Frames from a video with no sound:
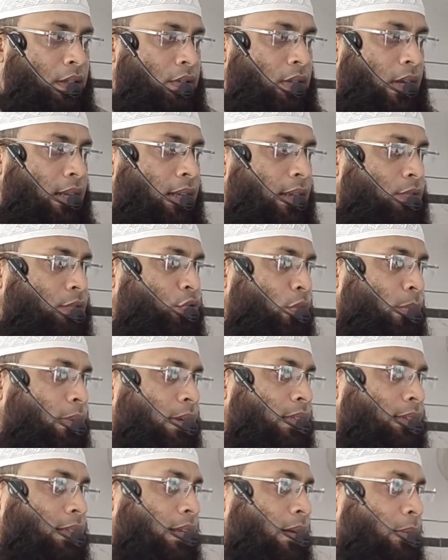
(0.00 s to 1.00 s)
তা আল্লাহ
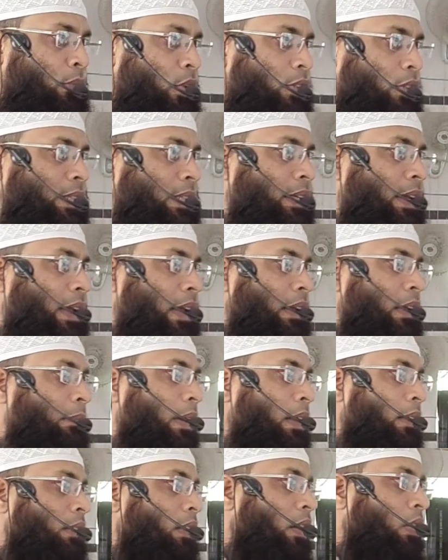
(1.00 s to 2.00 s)
সোবানা তালা বলছেন হে
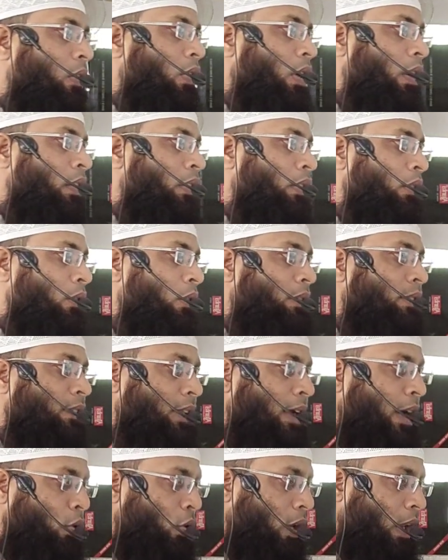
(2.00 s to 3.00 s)
ইমানদারগণ
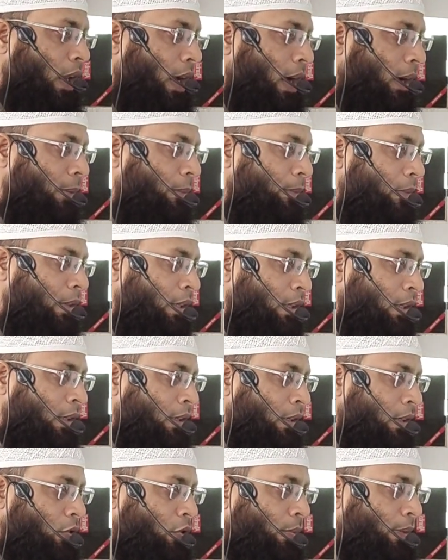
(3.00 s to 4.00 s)
অত্যাকুল্লাহ
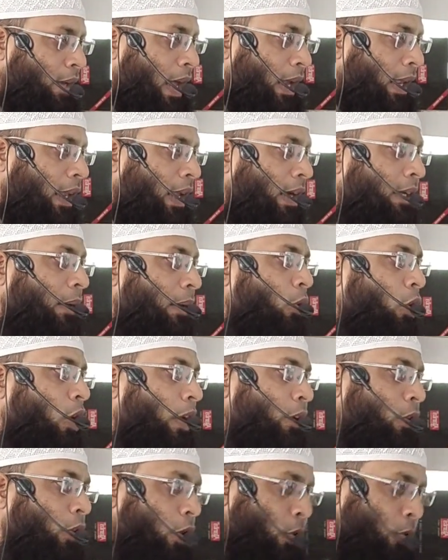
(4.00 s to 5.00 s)
তোমরা আল্লাহকে
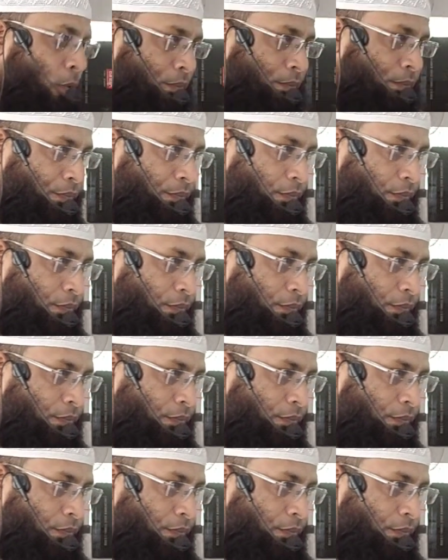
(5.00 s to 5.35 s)
ভয় করো